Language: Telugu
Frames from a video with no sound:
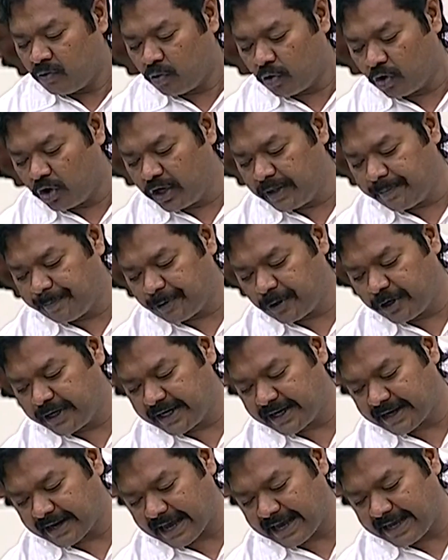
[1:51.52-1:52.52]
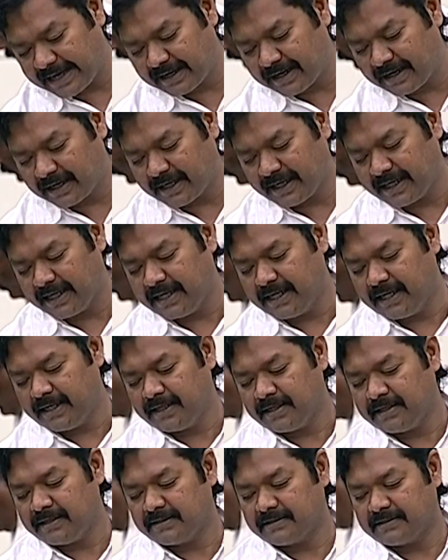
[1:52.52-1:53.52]
ఓడిపోయిన నాయకులకి
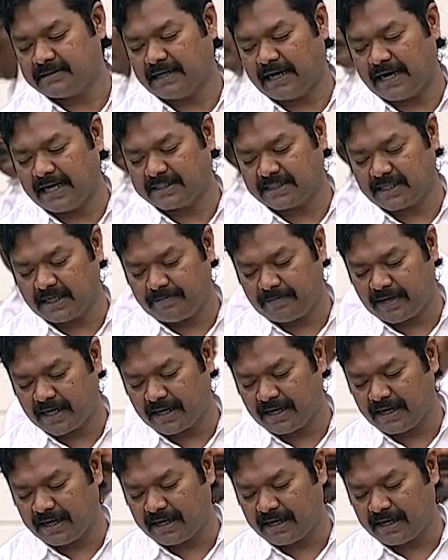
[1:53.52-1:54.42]
శాసన మండలి